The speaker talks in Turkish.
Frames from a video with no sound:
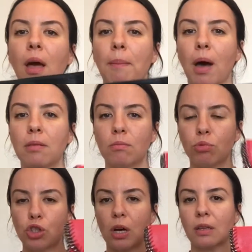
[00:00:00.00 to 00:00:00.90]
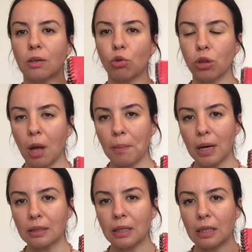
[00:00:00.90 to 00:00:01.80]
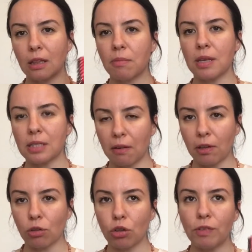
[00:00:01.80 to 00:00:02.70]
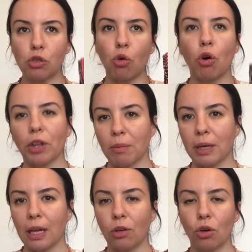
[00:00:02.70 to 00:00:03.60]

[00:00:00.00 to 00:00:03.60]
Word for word: ben bu çantaları kullanmakta inanılmaz zevk alıyorum ve çok kolayıma geliyor.